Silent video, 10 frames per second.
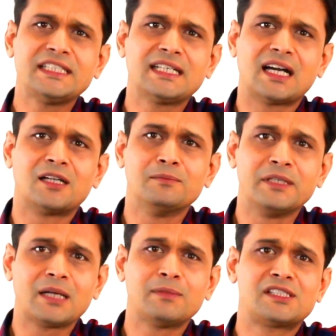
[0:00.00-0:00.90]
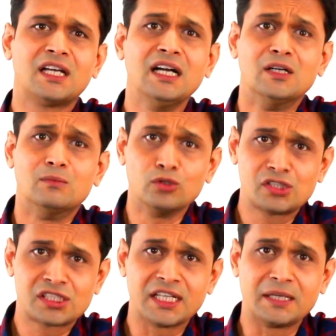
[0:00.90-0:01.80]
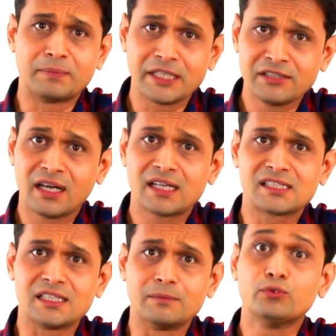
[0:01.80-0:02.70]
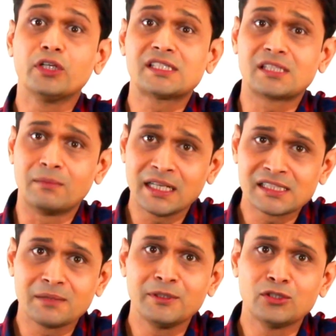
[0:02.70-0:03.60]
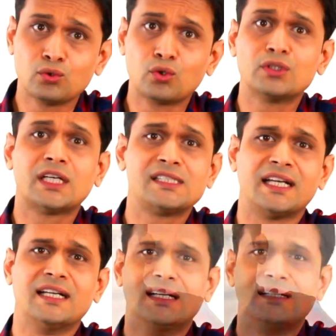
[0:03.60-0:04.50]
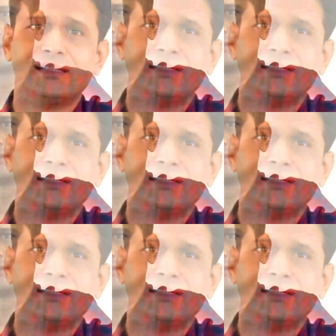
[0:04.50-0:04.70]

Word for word: के कारण मेरा बच्चा मुझसे परिवार से पूरे समाज से भी दूर होता जाएगा